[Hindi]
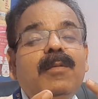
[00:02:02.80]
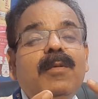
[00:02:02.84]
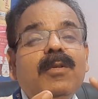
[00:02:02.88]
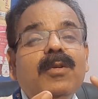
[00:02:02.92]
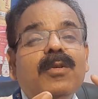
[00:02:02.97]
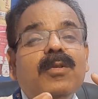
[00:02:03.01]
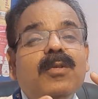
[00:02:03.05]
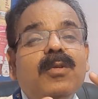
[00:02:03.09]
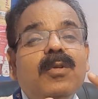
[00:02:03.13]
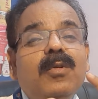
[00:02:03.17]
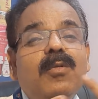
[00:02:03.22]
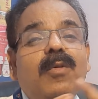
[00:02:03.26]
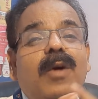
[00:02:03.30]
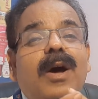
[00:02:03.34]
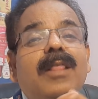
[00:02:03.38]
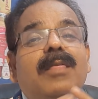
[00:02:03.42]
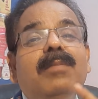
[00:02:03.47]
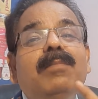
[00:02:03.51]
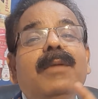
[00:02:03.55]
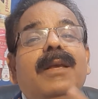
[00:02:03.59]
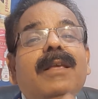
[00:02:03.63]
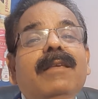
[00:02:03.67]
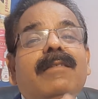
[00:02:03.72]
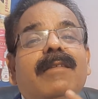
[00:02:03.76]
वो शुरुआत
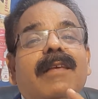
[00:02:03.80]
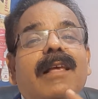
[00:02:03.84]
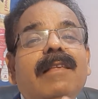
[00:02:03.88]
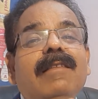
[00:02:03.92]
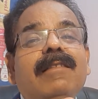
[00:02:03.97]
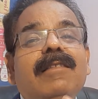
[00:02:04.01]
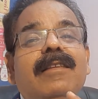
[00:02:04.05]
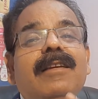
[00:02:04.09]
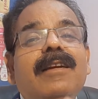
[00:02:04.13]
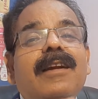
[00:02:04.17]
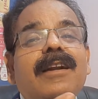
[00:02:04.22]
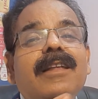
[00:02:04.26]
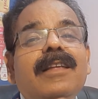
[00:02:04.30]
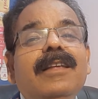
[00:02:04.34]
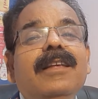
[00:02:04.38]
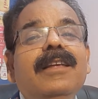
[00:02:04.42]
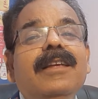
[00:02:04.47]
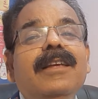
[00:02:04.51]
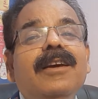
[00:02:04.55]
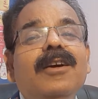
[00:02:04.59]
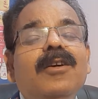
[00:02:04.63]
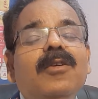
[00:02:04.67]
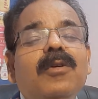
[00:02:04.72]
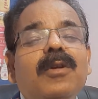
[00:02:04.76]
में ही सेल्स लड़ी
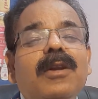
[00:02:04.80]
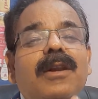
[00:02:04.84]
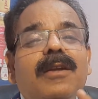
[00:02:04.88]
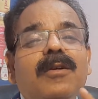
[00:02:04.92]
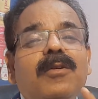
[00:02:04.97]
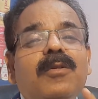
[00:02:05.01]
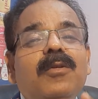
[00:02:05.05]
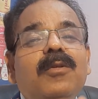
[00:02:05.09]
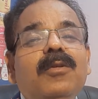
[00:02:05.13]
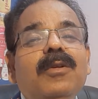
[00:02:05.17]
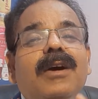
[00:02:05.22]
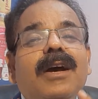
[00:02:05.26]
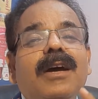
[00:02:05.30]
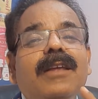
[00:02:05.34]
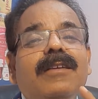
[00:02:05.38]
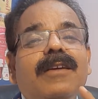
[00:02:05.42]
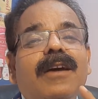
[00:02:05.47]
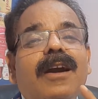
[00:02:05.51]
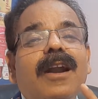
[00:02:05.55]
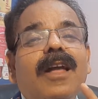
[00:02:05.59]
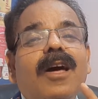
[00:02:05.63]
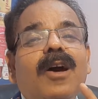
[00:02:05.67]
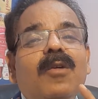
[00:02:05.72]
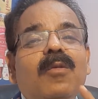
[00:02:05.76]
और उनका
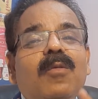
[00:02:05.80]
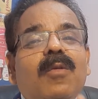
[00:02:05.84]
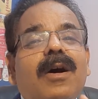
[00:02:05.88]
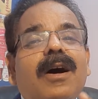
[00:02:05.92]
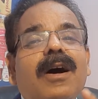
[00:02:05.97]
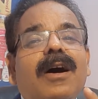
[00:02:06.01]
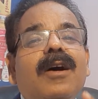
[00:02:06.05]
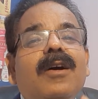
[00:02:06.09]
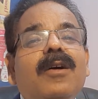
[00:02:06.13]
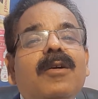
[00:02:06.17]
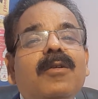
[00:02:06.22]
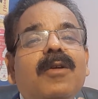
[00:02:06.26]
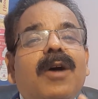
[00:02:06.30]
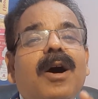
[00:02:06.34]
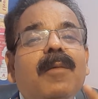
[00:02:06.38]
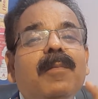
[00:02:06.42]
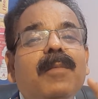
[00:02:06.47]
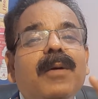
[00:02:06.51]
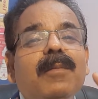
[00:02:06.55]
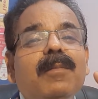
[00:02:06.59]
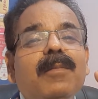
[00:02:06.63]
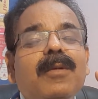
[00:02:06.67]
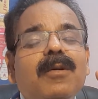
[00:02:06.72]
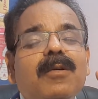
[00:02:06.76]
झगड़ा हुआ
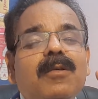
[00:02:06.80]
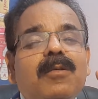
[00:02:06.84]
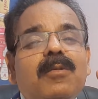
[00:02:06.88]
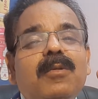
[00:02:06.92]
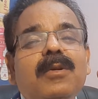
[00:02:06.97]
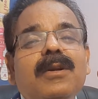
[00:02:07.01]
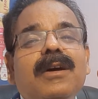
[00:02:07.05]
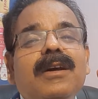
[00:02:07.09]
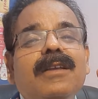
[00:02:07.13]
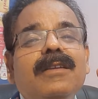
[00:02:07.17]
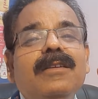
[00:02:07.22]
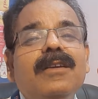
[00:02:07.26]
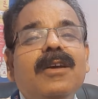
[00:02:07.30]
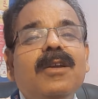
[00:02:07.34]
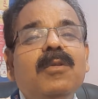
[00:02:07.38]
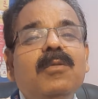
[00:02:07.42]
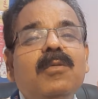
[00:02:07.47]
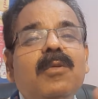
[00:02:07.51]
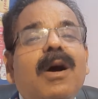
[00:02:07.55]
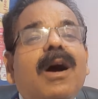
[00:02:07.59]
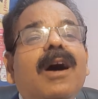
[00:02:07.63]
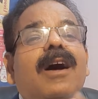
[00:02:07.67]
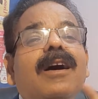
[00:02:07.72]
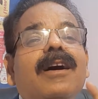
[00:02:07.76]
आपस में खून खच्चर
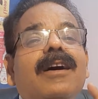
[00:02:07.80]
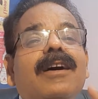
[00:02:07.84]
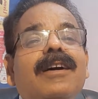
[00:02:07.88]
हुआ